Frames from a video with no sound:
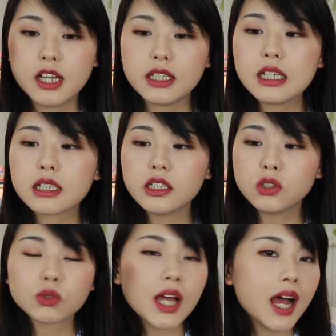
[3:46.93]
你也可
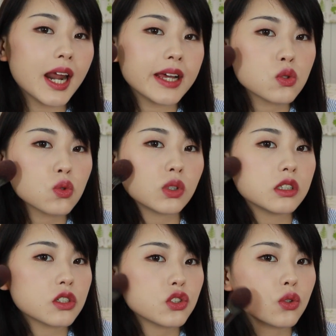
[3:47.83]
以用它来做
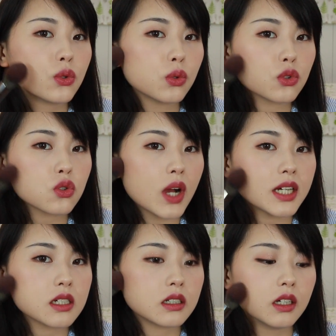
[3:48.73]
你的修容
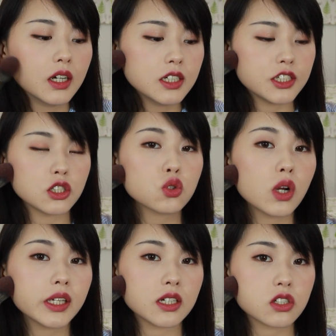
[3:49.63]
刷，这个形
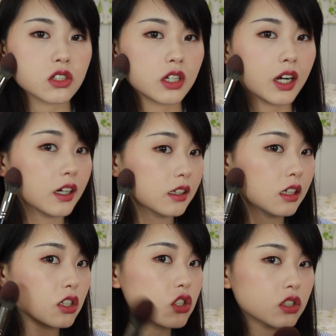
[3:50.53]
状也是很
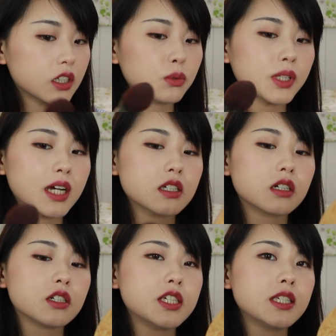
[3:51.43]
合适的，因为它这
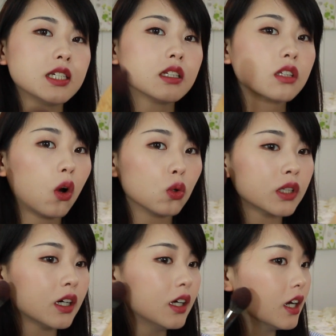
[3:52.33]
个尖尖的头
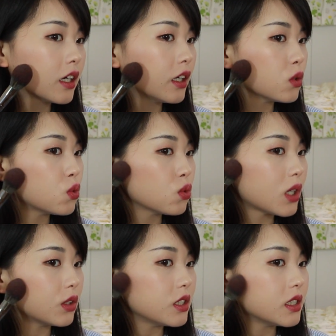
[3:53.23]
呢，可以去
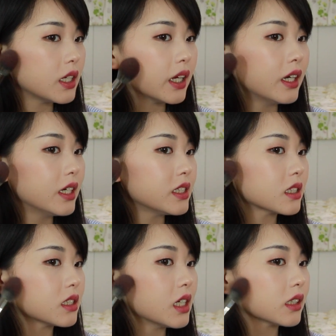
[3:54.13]
到一些
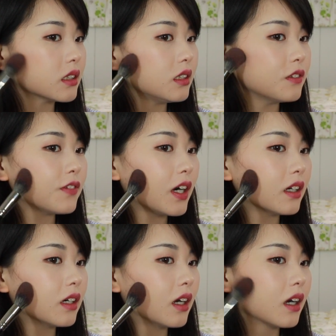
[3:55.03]
像这样的地方。